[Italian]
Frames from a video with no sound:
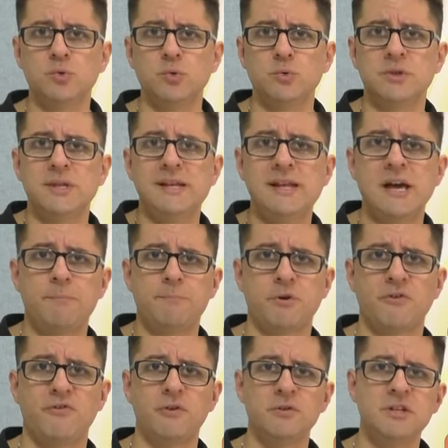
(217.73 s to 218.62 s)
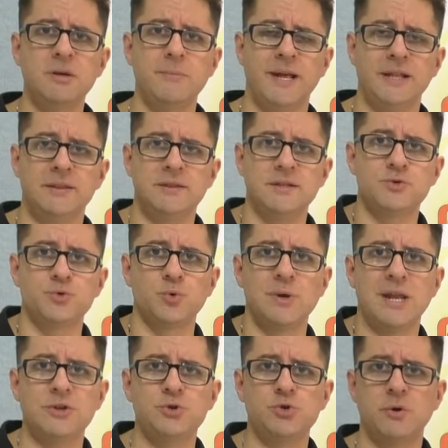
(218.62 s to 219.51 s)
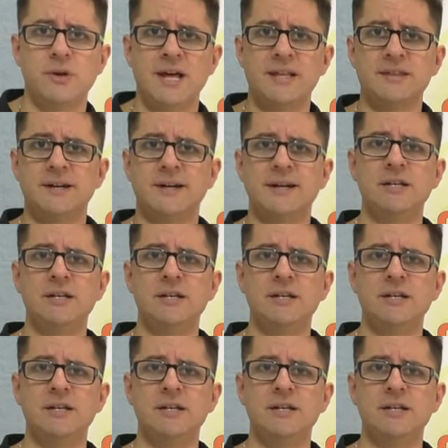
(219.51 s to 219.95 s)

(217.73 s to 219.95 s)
tutti gli approfondimenti sulla giornata